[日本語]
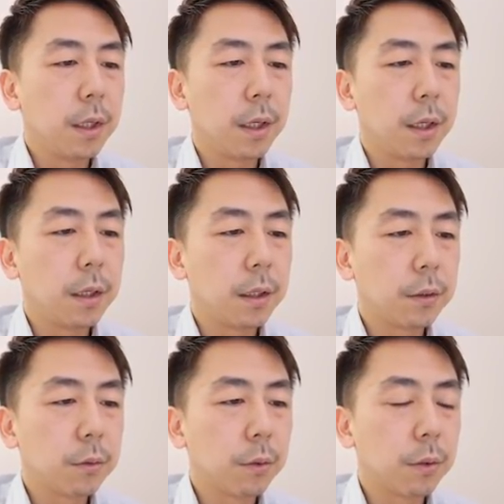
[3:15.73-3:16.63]

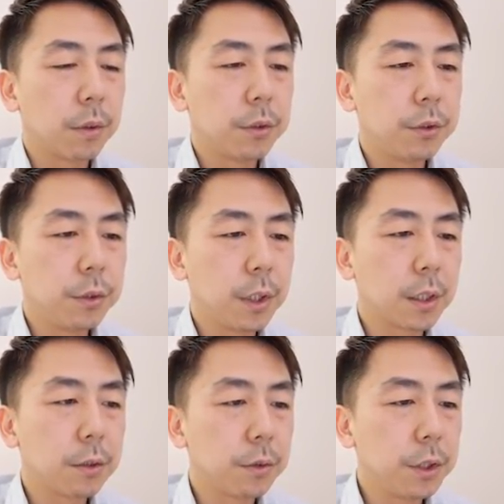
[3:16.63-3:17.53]
えー、っと、12
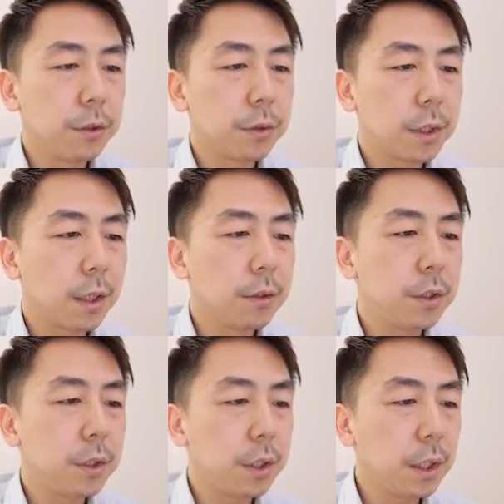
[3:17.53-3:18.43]
月の23
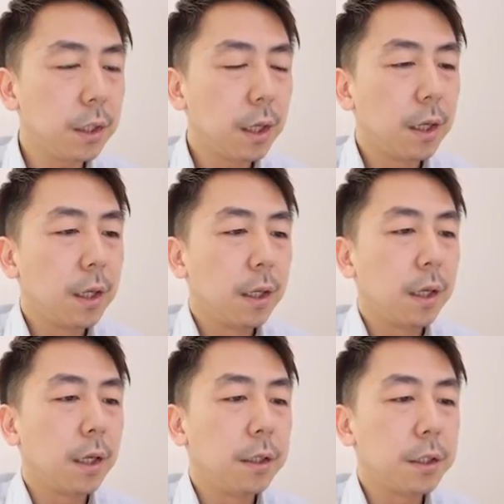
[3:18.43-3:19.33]
日に、
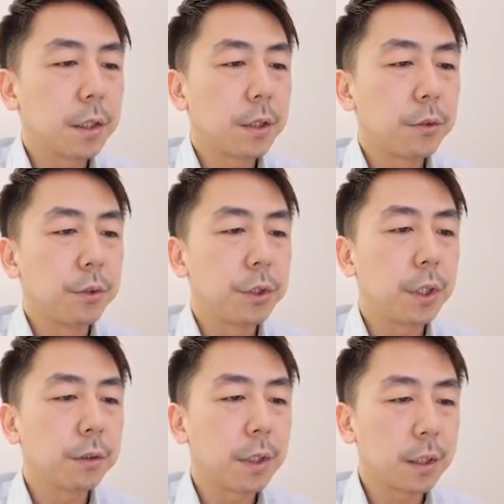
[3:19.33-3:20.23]
えー、リスケジュールし
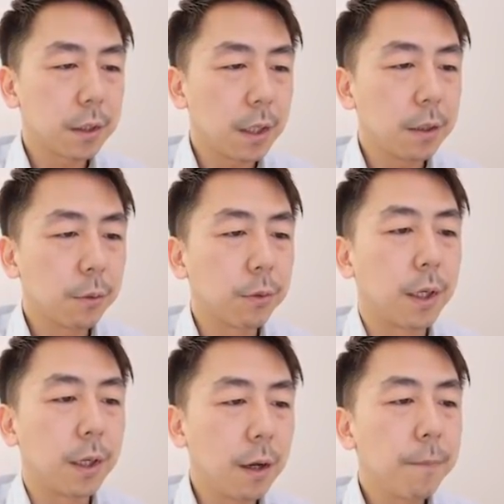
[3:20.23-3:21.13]
てくださいってこと
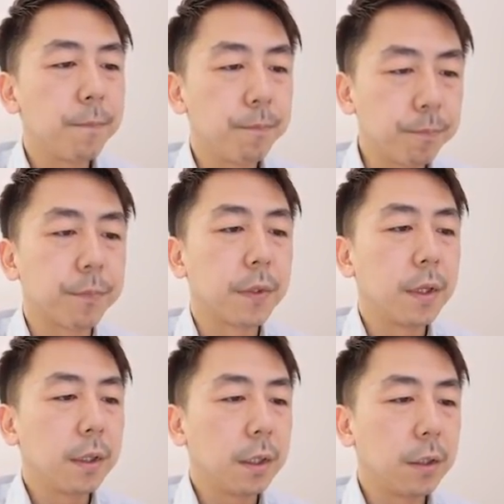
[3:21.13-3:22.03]
かなうん、
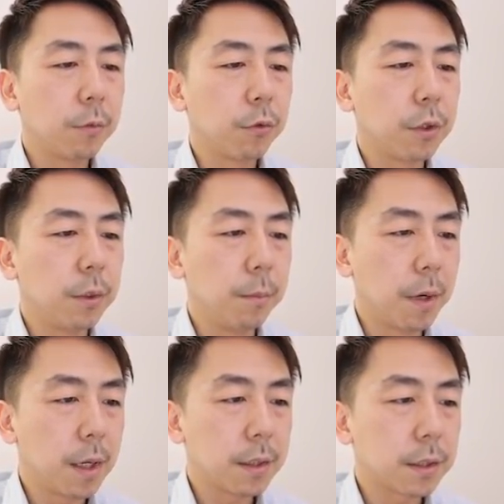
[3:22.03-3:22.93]
いいと思い
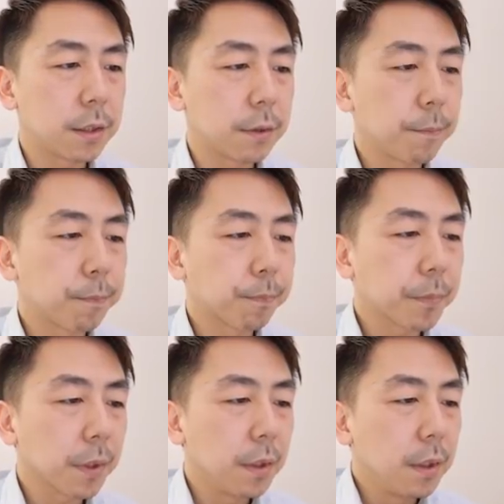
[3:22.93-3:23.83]
ます。
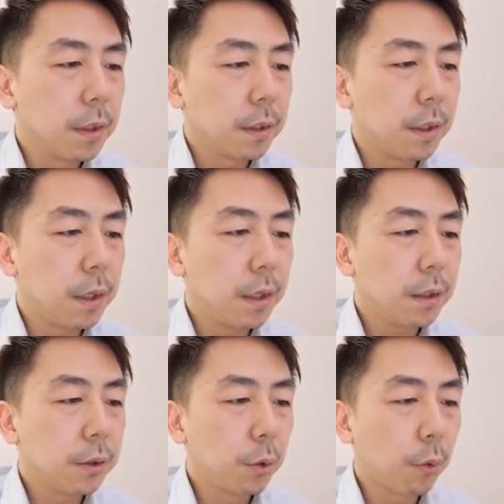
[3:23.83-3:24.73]

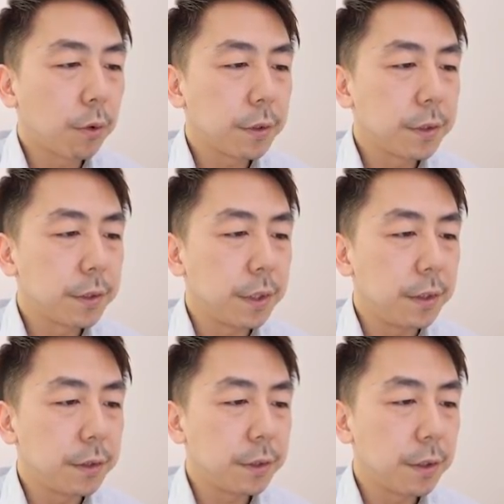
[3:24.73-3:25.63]
で、yours
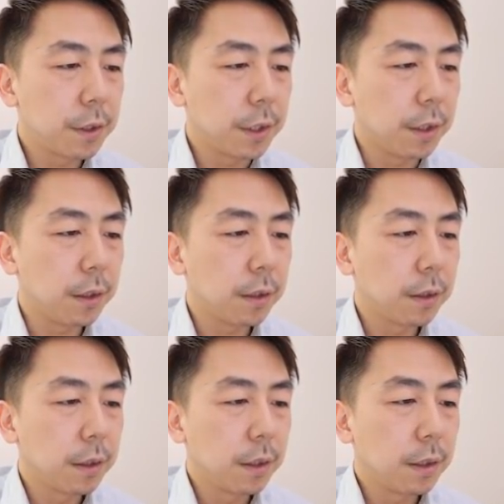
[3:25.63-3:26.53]
sincerely
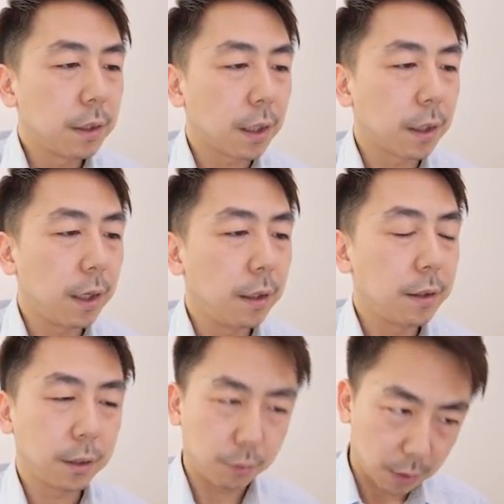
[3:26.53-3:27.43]
竹
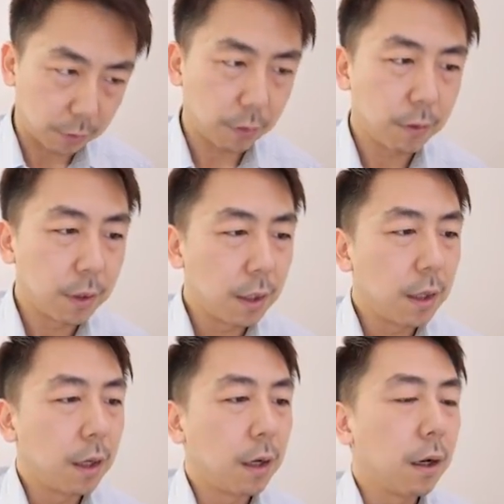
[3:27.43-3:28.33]
なんとかと。
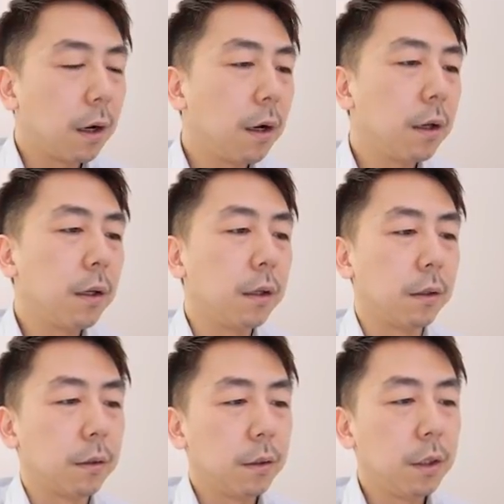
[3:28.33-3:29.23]
は
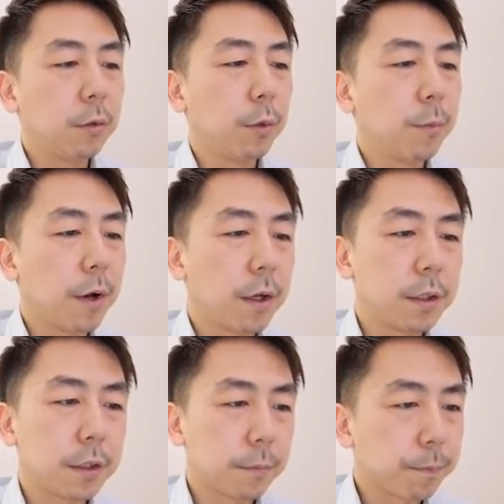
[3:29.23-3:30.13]
い、いいと思い
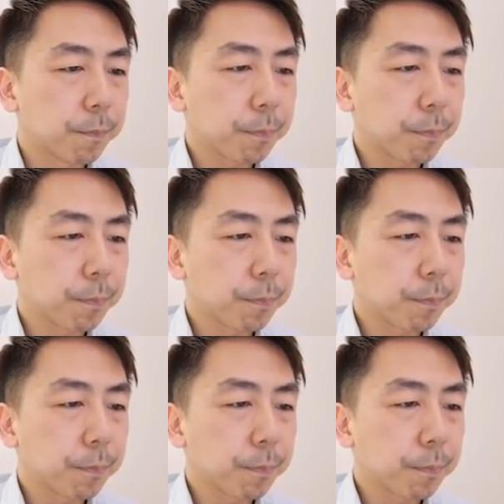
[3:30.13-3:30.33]
ます。